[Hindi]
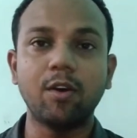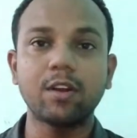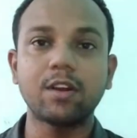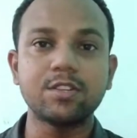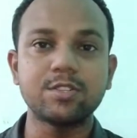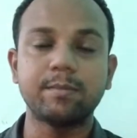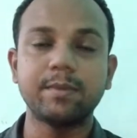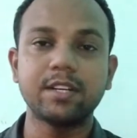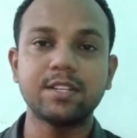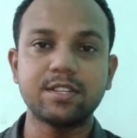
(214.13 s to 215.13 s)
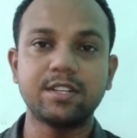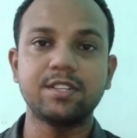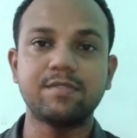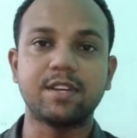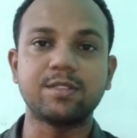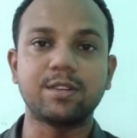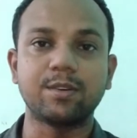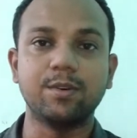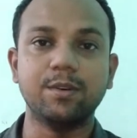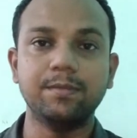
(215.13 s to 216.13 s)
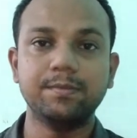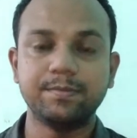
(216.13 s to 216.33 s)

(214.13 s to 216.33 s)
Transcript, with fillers: और कस्टमर के सेटिस्फेक्शन को